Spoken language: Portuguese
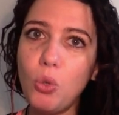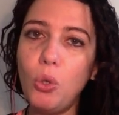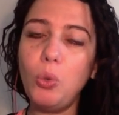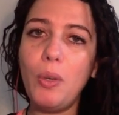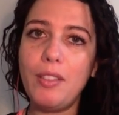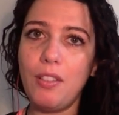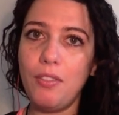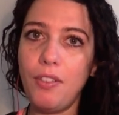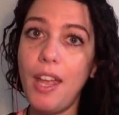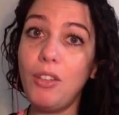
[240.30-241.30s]
todo esse
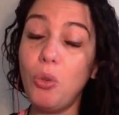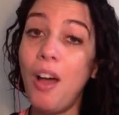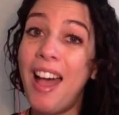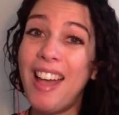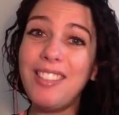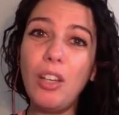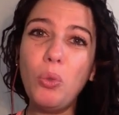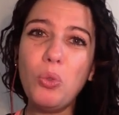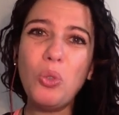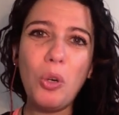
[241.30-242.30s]
efeito. Essa
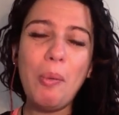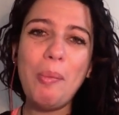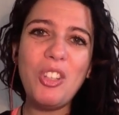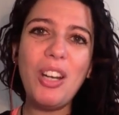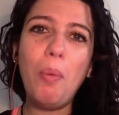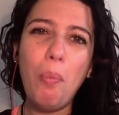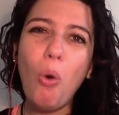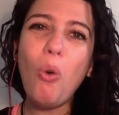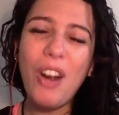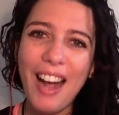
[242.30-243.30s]
luz normalmente ela é um
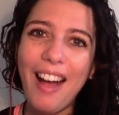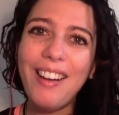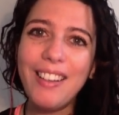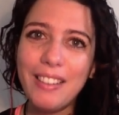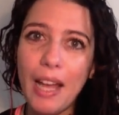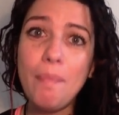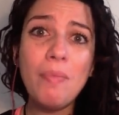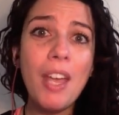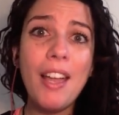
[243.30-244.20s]
pouco cara, né?